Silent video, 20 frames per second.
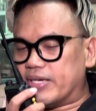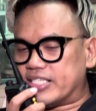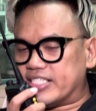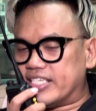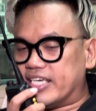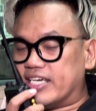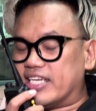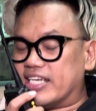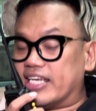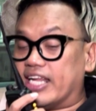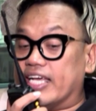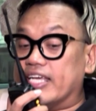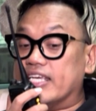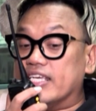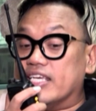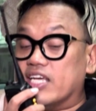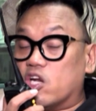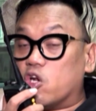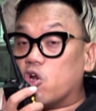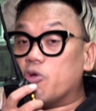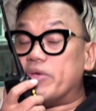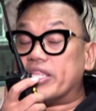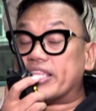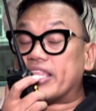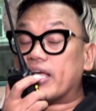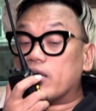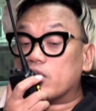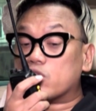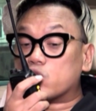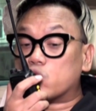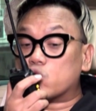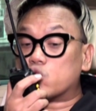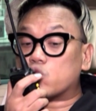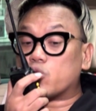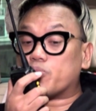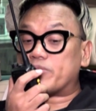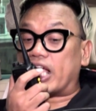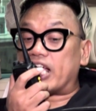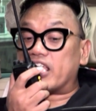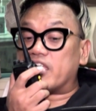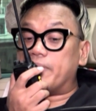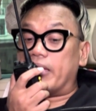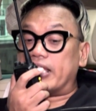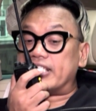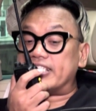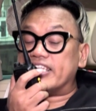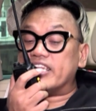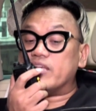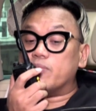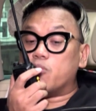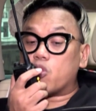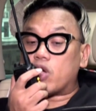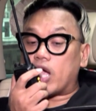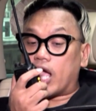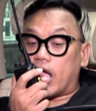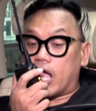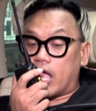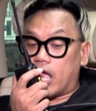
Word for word: mas ya. lo minta tutup tangki bensin dibuka.